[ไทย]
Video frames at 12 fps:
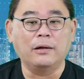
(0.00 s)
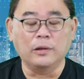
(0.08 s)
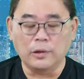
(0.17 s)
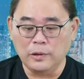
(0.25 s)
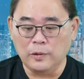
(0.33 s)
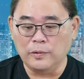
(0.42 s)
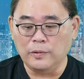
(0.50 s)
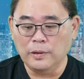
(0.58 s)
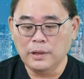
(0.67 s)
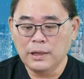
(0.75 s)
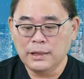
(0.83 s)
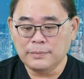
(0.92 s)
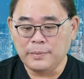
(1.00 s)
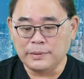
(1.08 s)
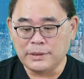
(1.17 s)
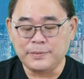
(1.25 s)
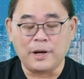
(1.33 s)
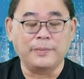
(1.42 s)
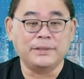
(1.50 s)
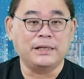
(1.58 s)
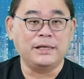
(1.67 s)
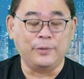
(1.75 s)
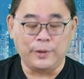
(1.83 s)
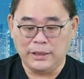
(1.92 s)
ก็ลดลง
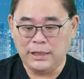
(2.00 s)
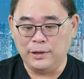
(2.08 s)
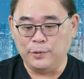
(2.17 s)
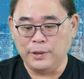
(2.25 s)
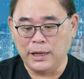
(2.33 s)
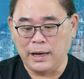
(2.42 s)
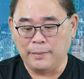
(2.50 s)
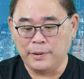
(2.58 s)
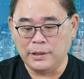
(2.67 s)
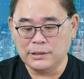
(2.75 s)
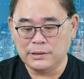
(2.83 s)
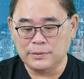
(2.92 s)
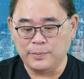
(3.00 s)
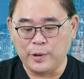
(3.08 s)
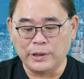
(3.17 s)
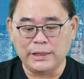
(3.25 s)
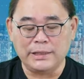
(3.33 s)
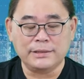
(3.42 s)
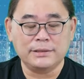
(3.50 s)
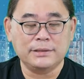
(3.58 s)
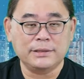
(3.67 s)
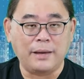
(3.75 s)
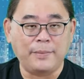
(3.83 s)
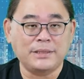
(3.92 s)
12% Q1Q นะครับก็ปกติ
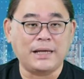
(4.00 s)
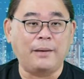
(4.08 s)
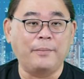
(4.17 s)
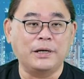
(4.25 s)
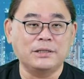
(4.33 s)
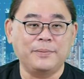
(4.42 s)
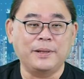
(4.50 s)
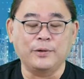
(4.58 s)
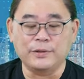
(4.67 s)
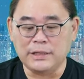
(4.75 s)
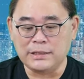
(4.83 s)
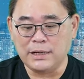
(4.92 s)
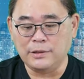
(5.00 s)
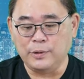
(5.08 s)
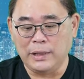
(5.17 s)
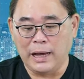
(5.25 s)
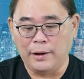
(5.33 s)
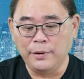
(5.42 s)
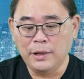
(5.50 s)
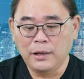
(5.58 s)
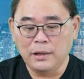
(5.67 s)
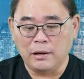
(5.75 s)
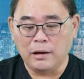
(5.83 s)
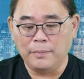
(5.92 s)
แต่มาสามมันก็จะเป็นโลซีซันอยู่แล้ว
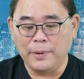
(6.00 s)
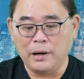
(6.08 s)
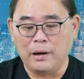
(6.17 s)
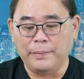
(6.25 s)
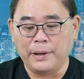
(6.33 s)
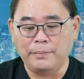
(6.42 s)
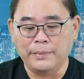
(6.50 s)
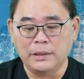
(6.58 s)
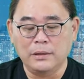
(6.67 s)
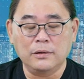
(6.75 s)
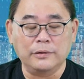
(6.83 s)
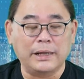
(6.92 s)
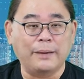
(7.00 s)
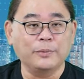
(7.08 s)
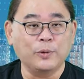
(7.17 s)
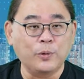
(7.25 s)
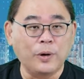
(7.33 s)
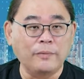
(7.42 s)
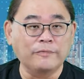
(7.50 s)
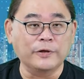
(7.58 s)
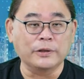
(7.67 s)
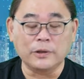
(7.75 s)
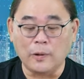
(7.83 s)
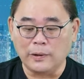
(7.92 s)
แล้วก็ประกอบกับมีเรื่องของน้ำท่วมฝ
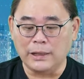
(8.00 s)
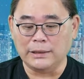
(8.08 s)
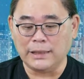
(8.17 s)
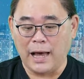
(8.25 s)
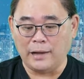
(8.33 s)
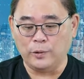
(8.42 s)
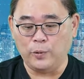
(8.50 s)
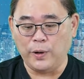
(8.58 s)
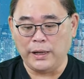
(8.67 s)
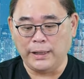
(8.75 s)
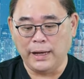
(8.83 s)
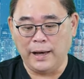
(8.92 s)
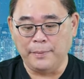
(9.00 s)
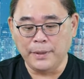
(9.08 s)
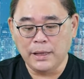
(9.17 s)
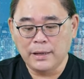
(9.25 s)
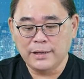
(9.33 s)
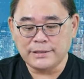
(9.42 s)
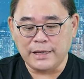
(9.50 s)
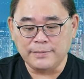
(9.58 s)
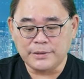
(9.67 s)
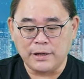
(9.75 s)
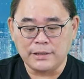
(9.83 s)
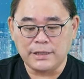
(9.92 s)
นตกต่างๆด้วยนะครับเซม
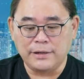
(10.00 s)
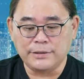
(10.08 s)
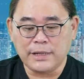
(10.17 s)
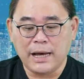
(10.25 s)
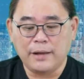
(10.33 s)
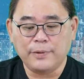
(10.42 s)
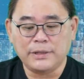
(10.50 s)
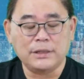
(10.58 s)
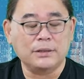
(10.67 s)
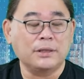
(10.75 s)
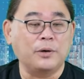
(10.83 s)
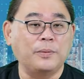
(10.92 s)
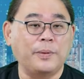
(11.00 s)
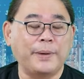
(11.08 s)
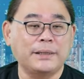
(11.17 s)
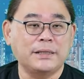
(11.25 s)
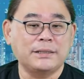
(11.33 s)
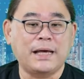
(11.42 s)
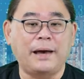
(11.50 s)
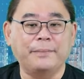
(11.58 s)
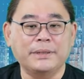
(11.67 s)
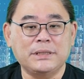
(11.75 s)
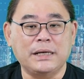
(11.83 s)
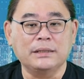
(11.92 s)
สตอร์เซลส์คาดว่าจะโตประมาณสัก
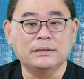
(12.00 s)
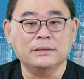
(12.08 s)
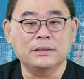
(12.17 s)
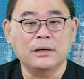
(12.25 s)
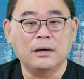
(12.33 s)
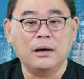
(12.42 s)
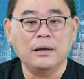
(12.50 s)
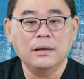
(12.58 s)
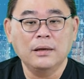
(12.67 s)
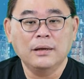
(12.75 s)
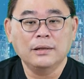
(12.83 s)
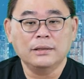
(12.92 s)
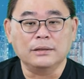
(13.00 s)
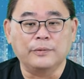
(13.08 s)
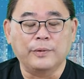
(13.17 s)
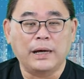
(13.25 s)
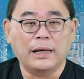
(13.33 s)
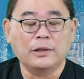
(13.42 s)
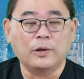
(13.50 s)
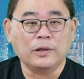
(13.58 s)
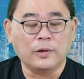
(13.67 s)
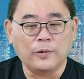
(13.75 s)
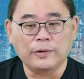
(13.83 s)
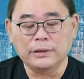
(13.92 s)
3%ซึ่งก็ถือว่าลด
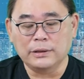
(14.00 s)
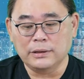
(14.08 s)
ลง